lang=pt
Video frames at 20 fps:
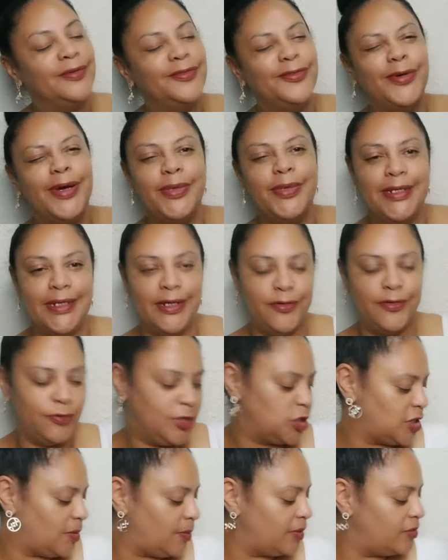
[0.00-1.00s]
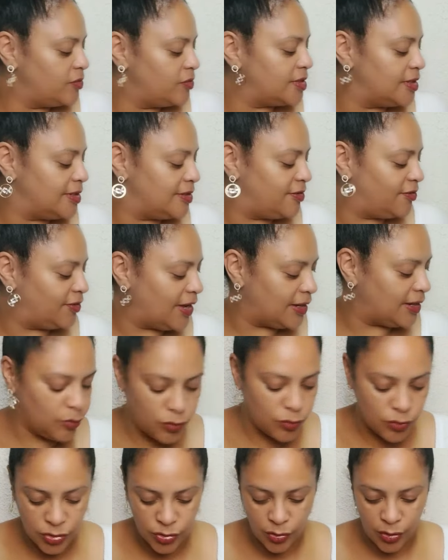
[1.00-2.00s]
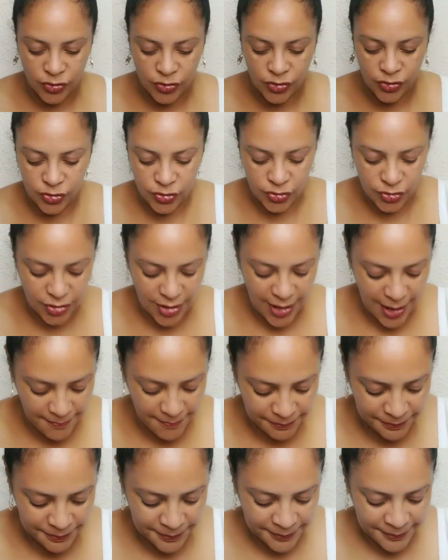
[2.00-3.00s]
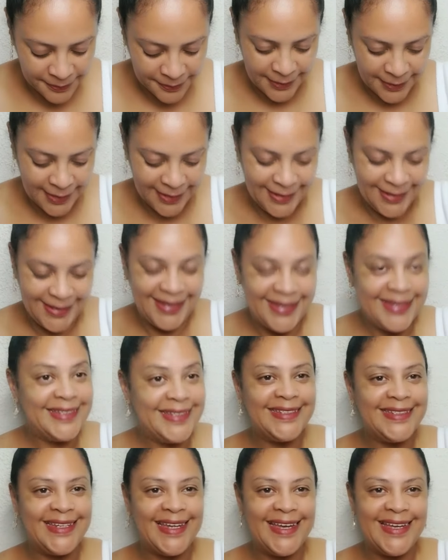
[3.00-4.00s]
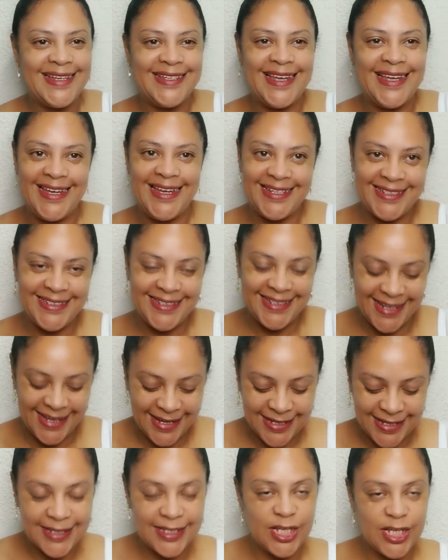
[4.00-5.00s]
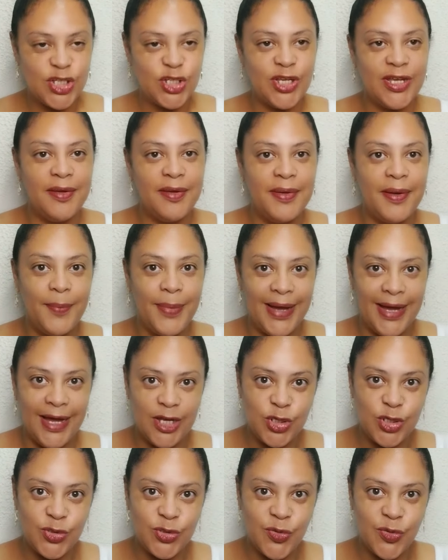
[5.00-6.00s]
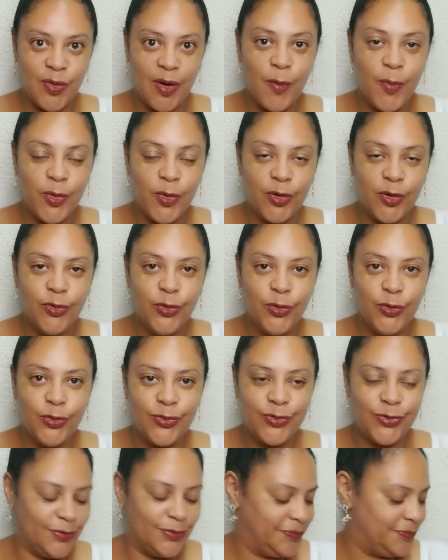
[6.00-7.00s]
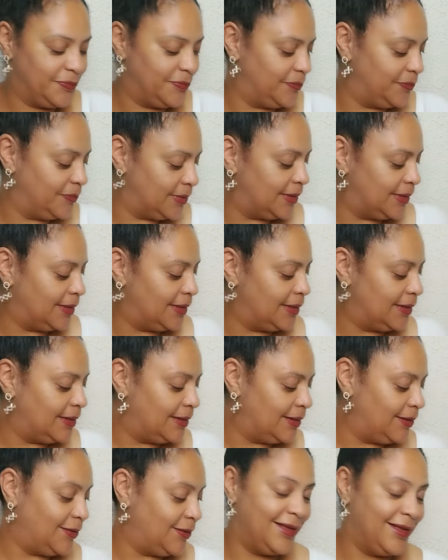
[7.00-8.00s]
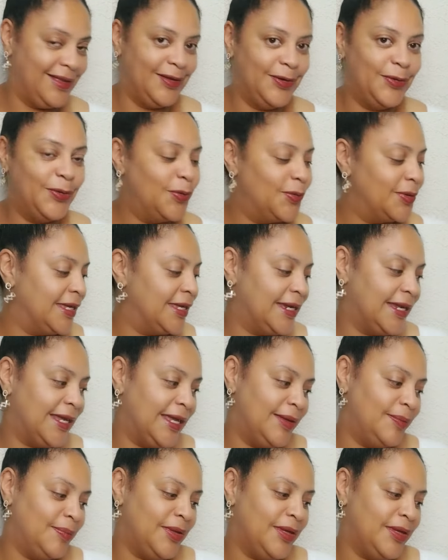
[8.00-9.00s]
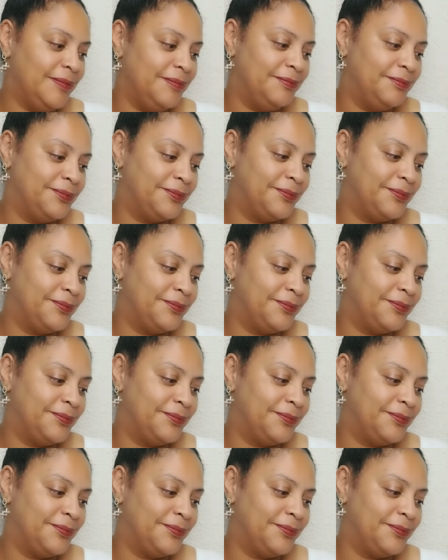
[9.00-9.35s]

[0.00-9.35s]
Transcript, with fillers: Vou abrir, não, vou deixar para vocês ficarem curiosos, tá? Quem quiser já a resenha, já deixa aí abaixo qual produto. O creme